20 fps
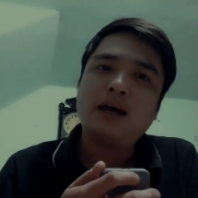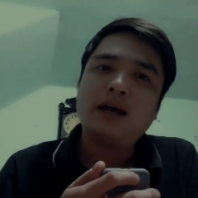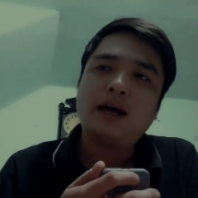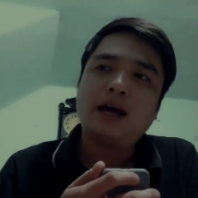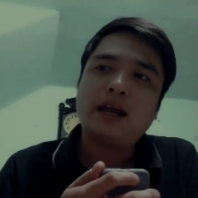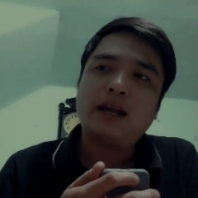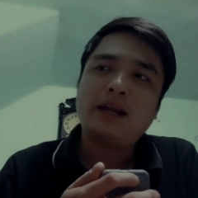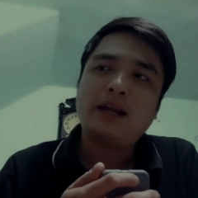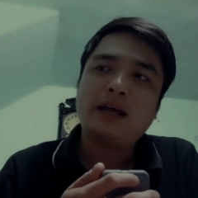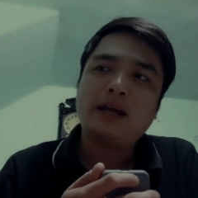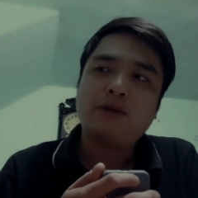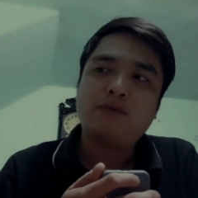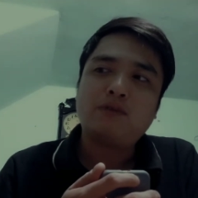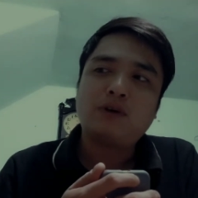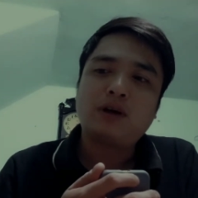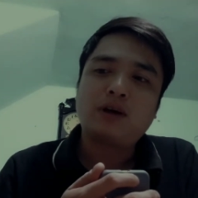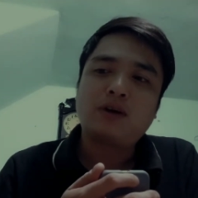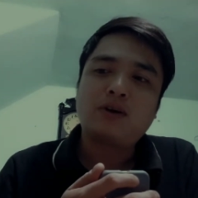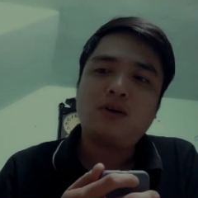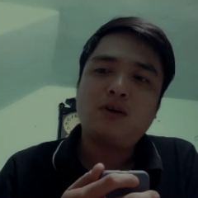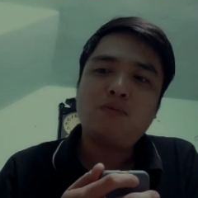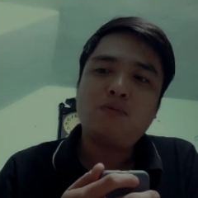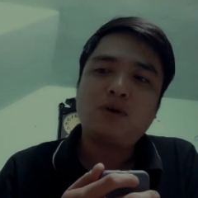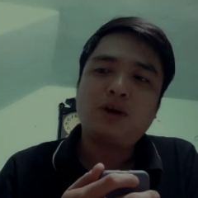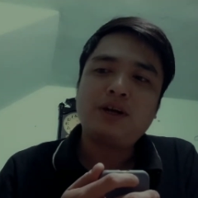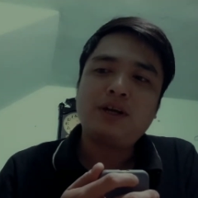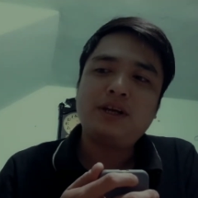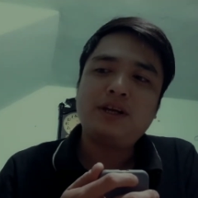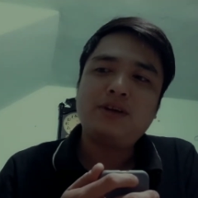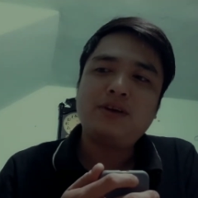anh này và có một
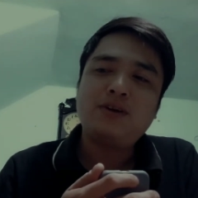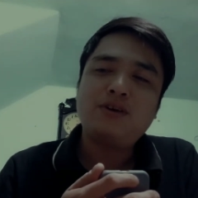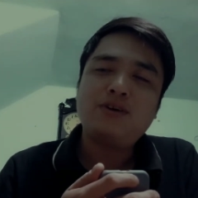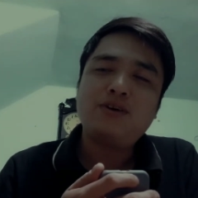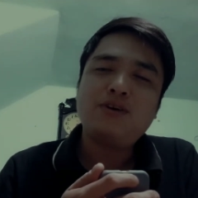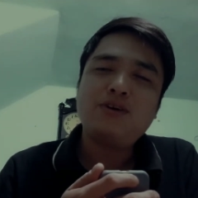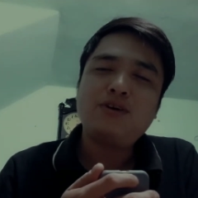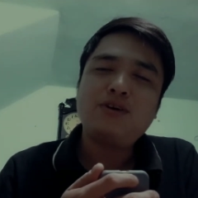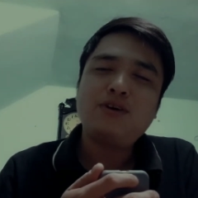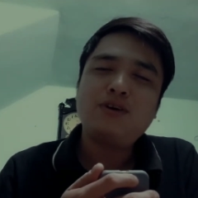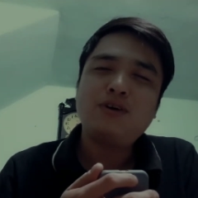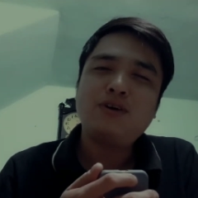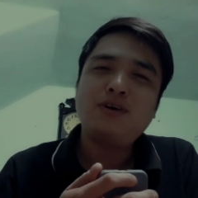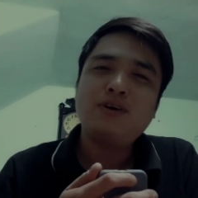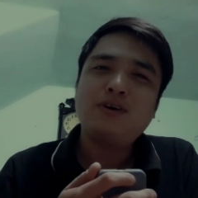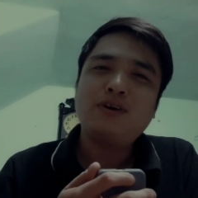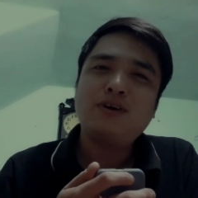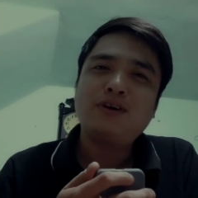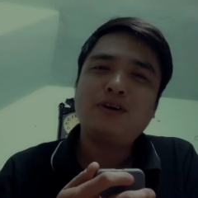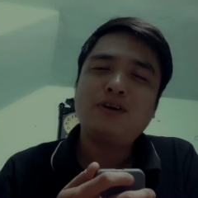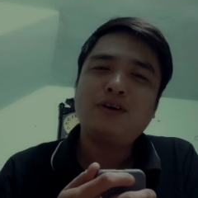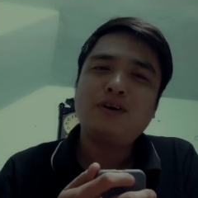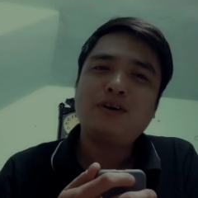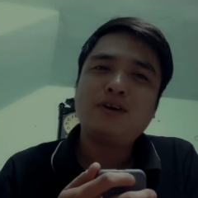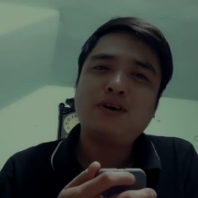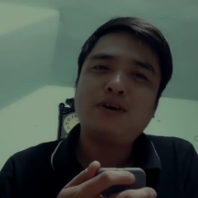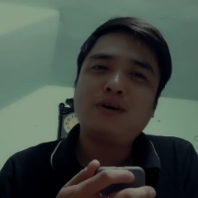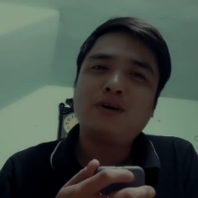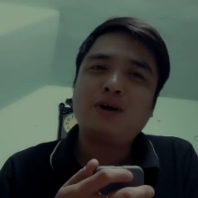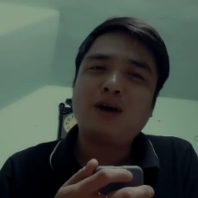cái gì đó nó
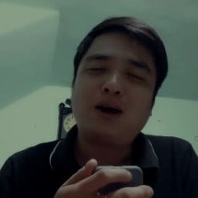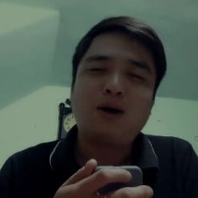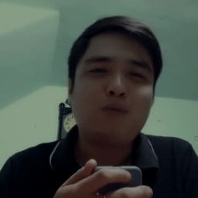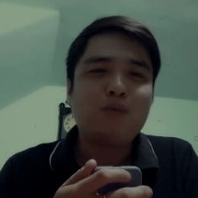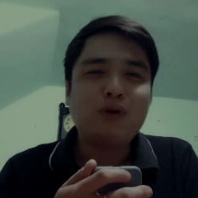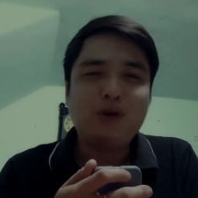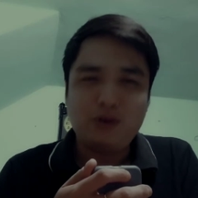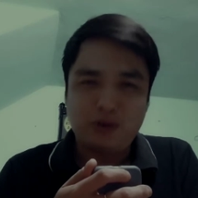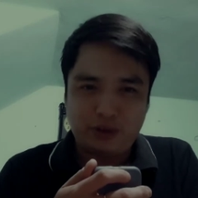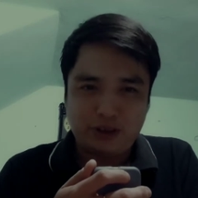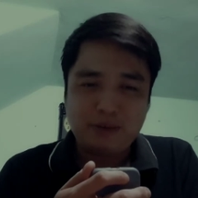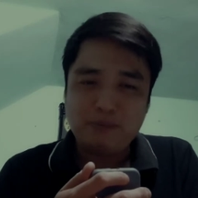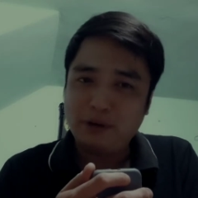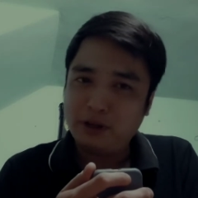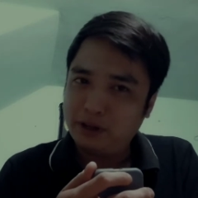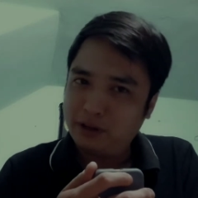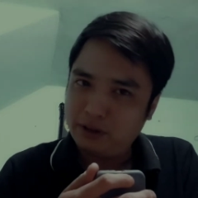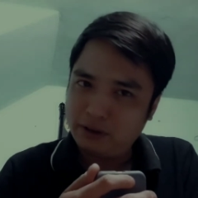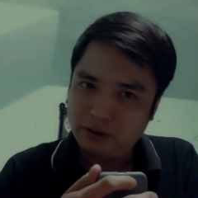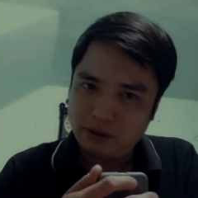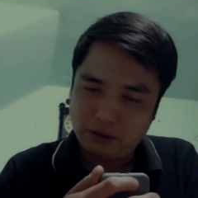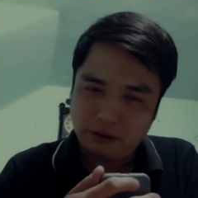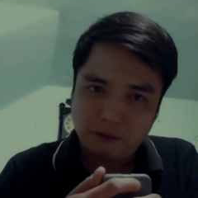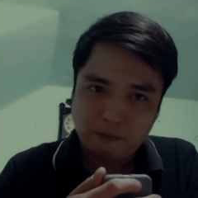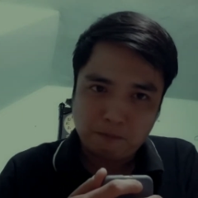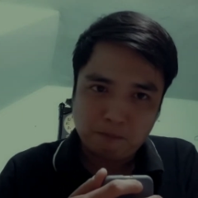không có được như bình thường